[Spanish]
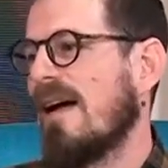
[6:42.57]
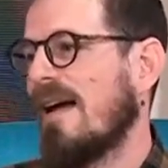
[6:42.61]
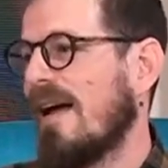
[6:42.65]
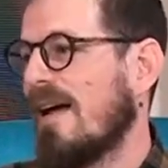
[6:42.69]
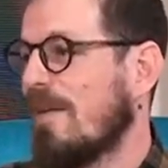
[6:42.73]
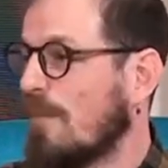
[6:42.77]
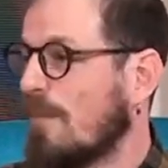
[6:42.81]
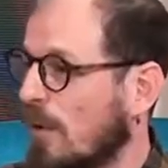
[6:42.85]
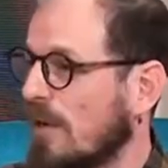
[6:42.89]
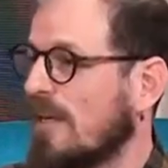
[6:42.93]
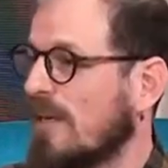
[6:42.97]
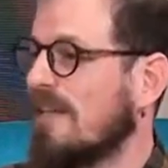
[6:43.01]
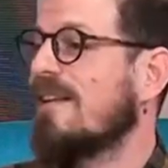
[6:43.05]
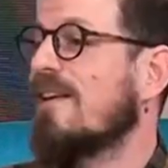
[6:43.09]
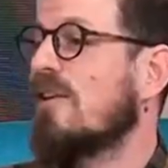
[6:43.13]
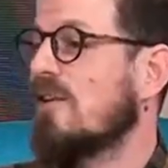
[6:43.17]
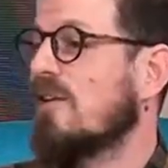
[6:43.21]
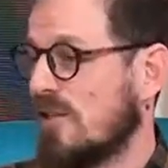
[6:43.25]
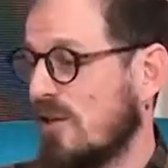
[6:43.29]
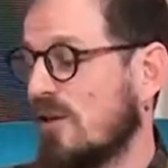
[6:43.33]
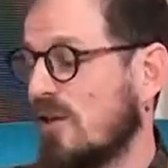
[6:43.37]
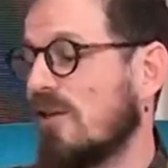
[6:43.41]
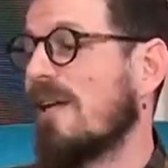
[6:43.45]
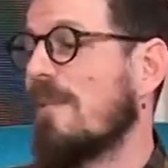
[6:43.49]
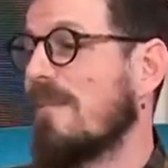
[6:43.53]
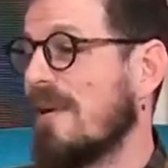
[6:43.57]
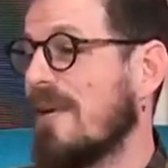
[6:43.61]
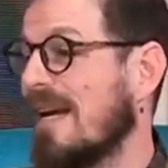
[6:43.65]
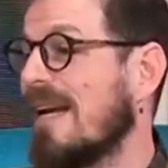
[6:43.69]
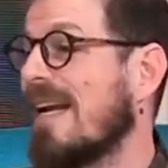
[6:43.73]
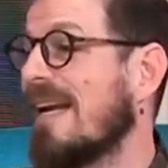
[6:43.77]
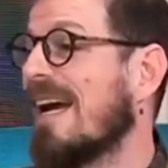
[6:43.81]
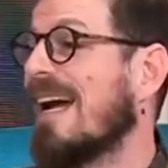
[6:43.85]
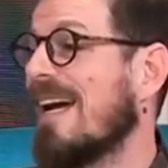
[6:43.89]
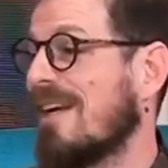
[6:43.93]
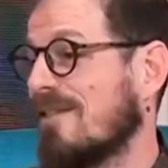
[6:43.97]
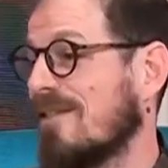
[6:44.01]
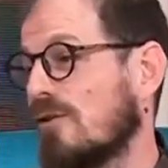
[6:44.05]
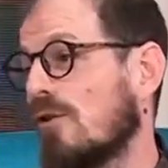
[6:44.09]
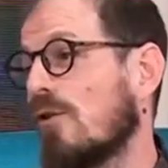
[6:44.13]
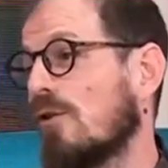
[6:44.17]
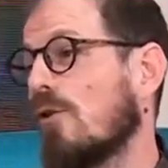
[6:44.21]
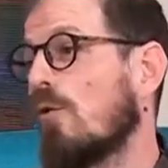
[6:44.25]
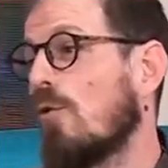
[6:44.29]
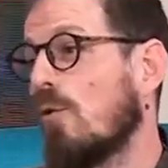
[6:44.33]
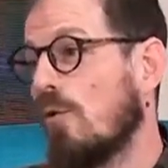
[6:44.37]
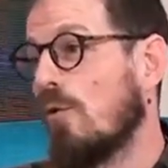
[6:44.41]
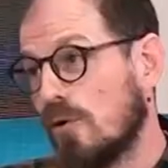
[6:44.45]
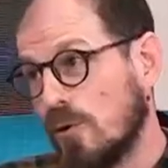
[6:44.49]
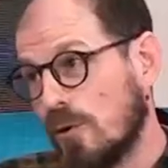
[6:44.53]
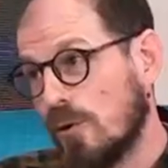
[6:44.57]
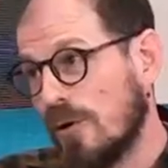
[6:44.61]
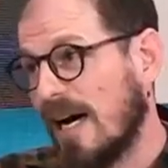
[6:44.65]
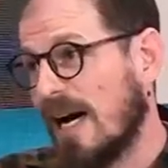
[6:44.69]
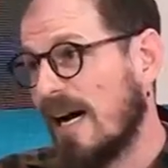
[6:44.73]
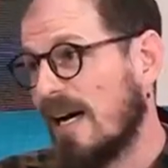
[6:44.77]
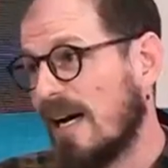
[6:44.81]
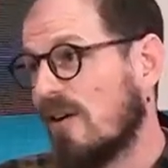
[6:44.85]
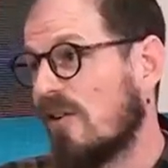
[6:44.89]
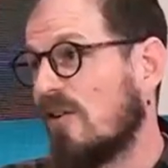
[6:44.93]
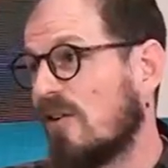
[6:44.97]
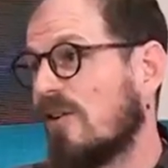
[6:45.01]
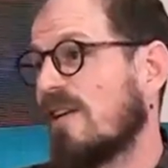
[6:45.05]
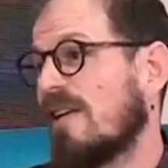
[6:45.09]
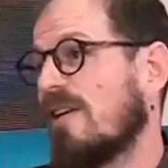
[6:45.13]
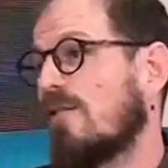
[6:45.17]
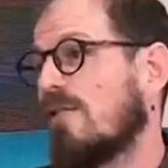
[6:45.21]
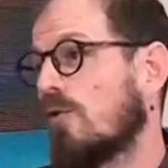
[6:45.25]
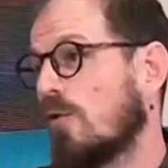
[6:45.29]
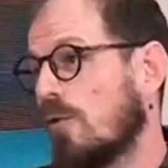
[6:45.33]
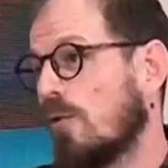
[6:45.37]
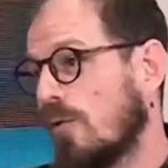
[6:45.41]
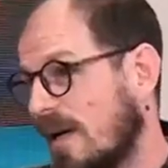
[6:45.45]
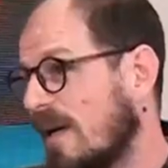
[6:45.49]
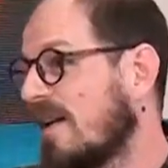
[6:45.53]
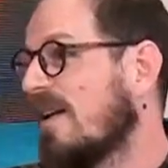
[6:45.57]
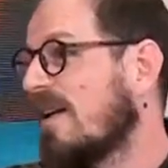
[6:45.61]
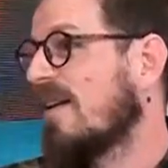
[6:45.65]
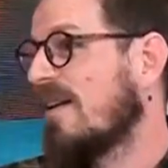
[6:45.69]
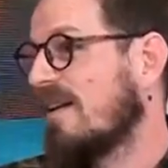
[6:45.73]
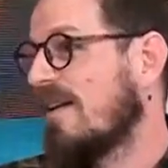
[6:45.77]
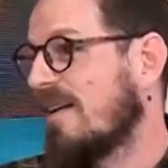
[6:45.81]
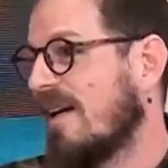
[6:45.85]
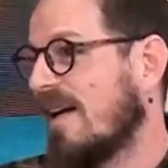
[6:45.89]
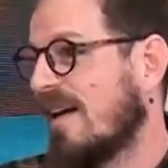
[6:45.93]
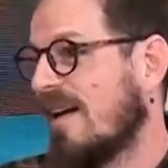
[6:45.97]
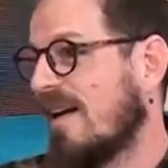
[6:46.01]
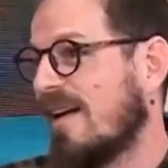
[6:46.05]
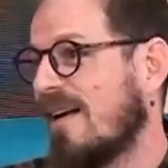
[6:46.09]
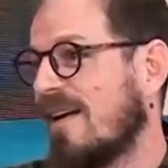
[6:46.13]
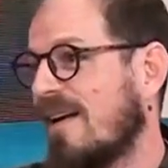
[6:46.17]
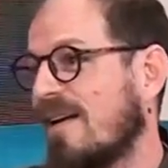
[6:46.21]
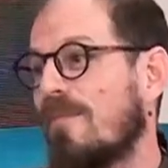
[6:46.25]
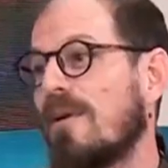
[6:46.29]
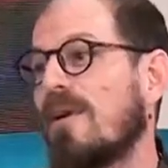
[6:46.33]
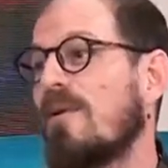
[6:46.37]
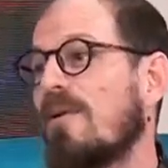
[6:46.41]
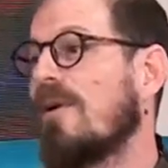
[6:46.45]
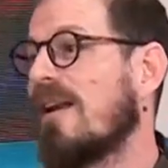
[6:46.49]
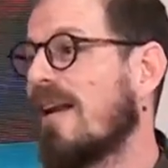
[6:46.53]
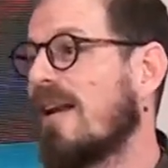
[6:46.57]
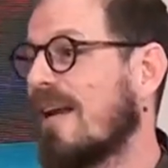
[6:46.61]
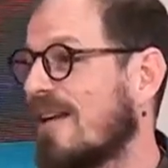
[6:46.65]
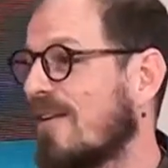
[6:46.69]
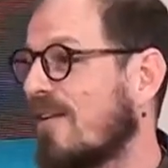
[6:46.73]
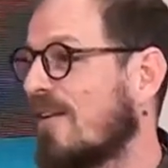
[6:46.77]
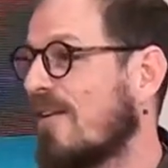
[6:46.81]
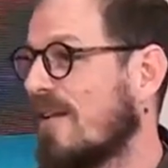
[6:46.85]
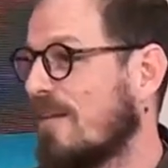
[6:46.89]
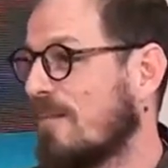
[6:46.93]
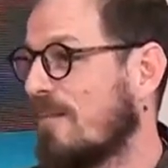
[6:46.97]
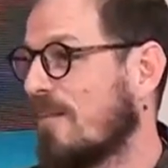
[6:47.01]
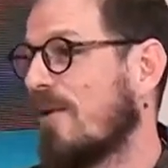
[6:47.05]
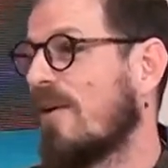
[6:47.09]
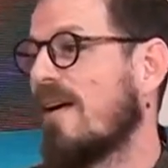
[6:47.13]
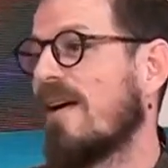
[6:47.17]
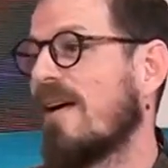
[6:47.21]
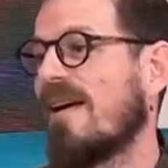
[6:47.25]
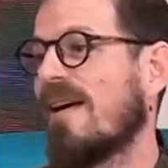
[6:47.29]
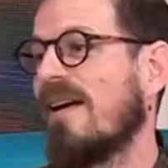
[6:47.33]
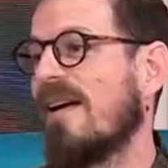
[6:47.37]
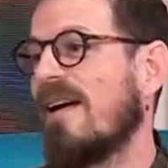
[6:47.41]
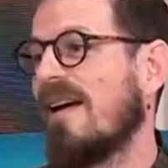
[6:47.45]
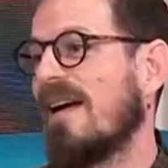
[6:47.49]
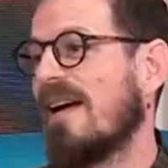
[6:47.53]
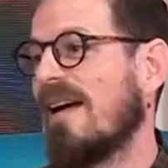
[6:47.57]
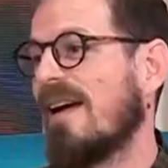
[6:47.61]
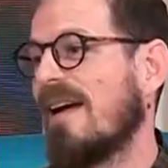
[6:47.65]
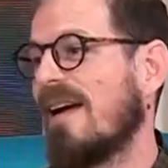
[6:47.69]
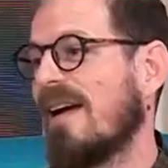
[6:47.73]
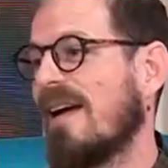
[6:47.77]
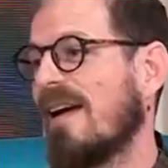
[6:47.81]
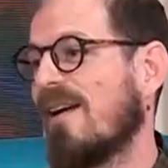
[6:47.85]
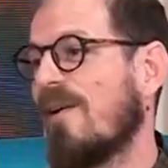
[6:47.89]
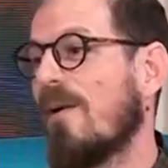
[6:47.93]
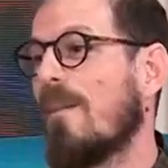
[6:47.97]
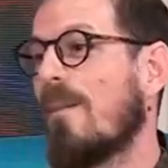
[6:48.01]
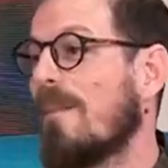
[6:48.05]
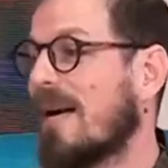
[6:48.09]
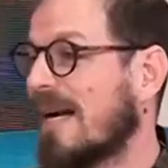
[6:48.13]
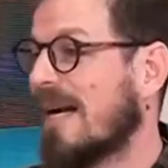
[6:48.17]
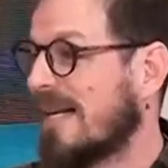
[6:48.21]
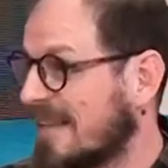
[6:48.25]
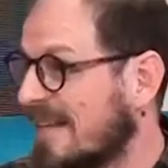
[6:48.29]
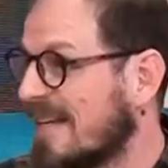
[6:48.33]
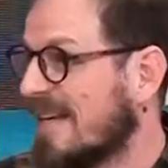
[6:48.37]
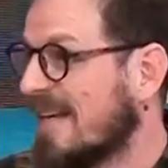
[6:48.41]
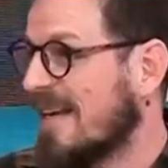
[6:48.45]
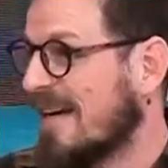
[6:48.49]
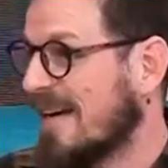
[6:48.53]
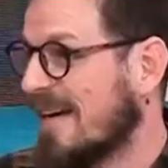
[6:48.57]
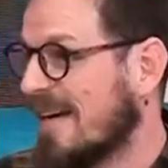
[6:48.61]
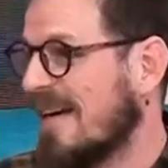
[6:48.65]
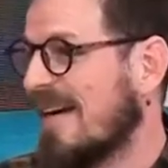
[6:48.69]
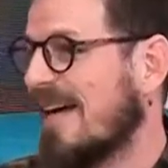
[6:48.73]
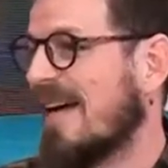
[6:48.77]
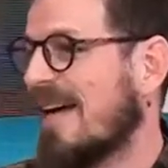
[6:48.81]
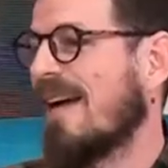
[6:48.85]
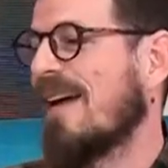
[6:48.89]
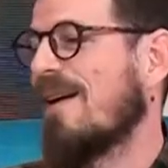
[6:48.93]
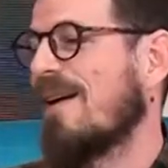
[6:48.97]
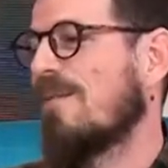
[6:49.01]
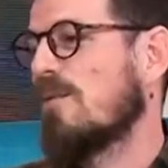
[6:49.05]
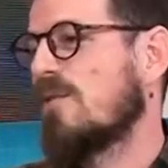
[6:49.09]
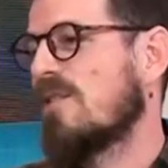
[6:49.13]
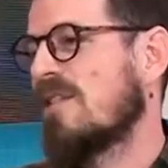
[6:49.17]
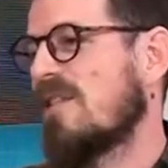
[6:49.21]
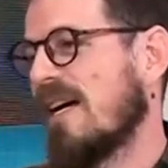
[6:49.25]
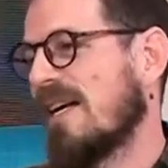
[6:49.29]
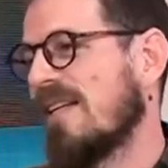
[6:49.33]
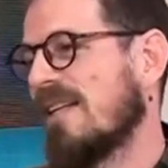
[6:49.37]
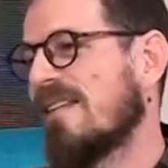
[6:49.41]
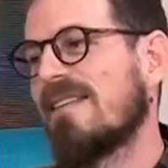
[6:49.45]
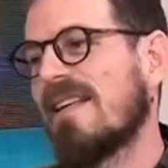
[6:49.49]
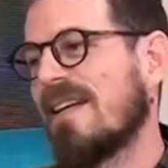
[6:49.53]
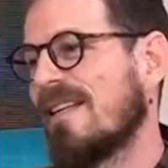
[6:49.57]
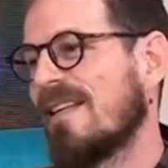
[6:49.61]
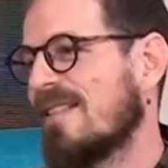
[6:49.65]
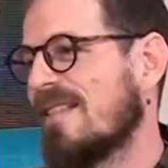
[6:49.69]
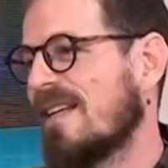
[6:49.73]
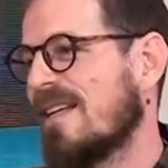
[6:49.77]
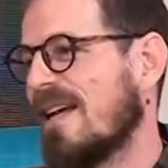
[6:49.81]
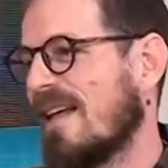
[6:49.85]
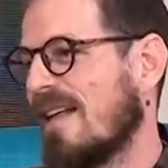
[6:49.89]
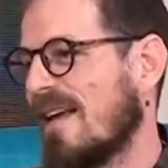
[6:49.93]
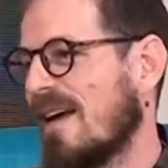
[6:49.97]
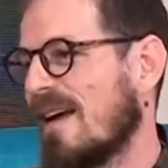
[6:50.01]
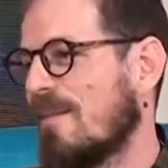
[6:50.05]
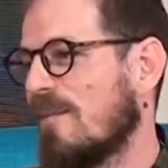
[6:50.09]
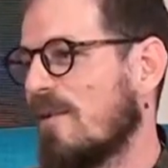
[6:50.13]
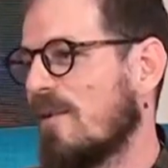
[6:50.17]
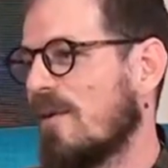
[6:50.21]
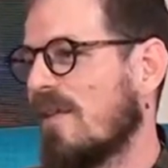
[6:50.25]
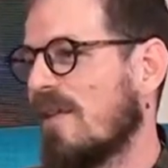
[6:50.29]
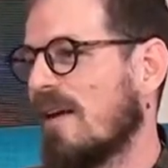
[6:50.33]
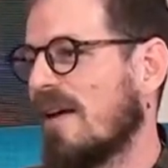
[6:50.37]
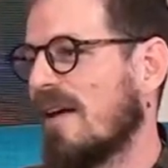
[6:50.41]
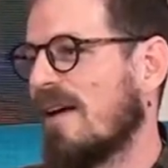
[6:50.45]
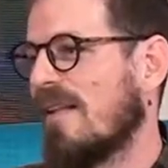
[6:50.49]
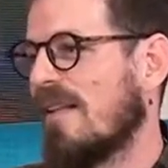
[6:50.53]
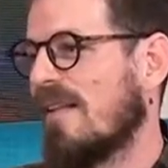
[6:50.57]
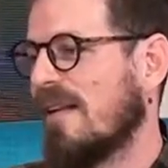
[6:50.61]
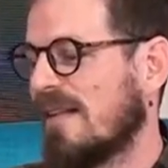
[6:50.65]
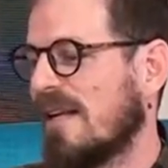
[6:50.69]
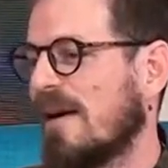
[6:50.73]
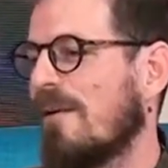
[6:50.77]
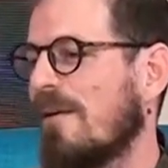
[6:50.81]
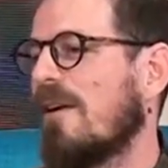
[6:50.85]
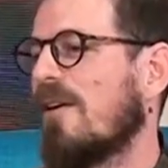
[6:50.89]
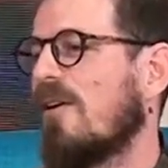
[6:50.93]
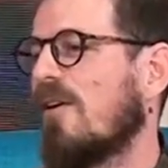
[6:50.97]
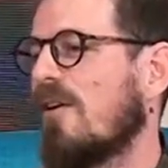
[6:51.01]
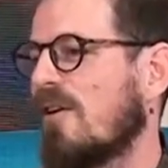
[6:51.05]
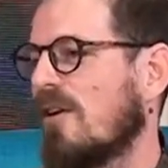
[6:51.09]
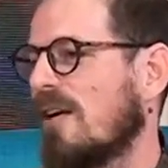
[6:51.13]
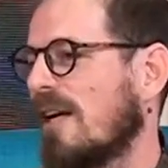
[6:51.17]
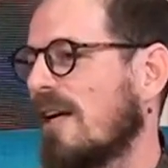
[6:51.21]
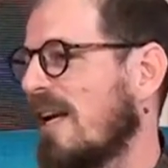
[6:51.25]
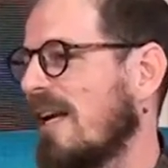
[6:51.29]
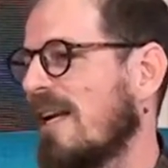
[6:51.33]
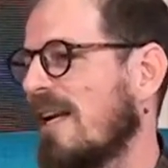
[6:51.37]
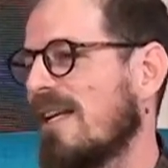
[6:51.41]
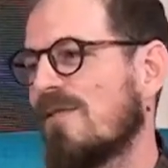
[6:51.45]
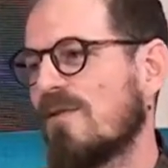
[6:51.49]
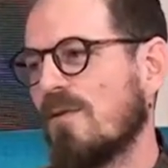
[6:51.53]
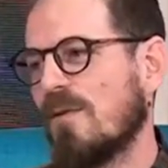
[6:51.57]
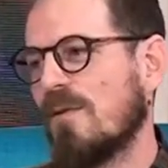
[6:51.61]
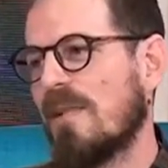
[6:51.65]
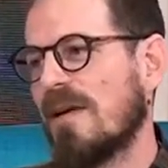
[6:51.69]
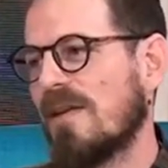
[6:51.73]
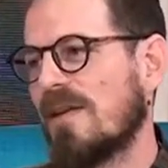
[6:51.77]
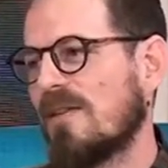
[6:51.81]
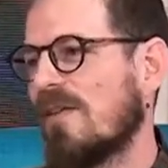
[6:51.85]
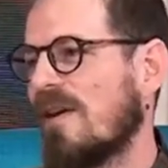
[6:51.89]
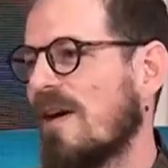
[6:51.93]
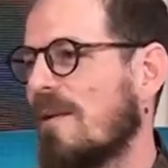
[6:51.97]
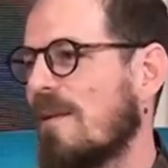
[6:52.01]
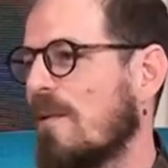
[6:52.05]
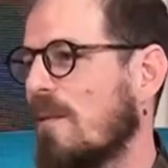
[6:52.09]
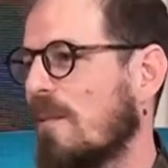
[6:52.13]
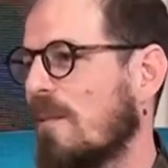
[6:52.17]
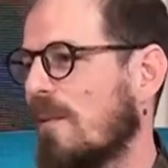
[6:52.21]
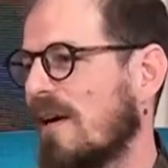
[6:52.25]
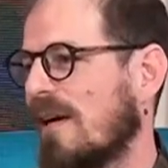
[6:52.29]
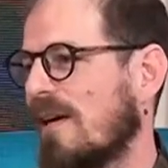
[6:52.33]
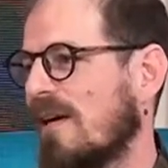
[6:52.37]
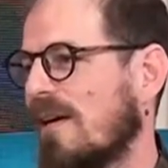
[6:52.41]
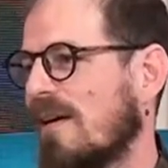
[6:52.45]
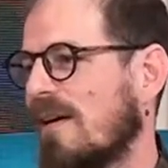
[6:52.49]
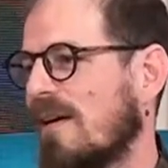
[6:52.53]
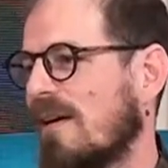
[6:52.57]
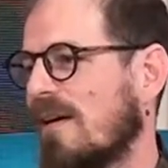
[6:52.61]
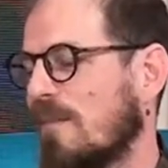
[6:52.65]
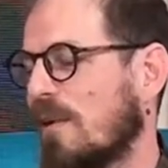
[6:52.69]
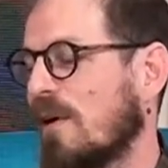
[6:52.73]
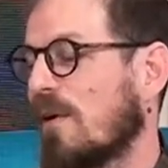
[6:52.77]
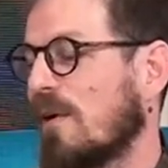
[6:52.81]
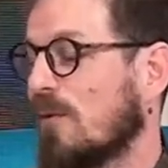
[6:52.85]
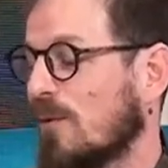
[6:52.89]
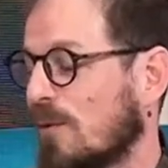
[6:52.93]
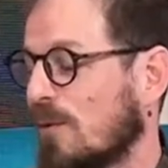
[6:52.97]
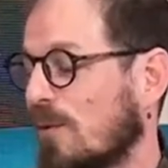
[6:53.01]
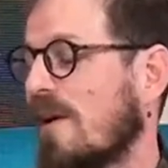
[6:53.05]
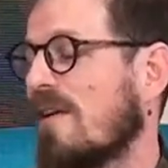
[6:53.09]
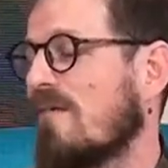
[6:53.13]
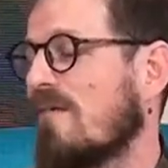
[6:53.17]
eh, político, sino también gestor cultural, con quien tuve el, privilegio de poder eh, compartir eh, muchas instancias digamos, de, trabajo con él en su paso por el Cultural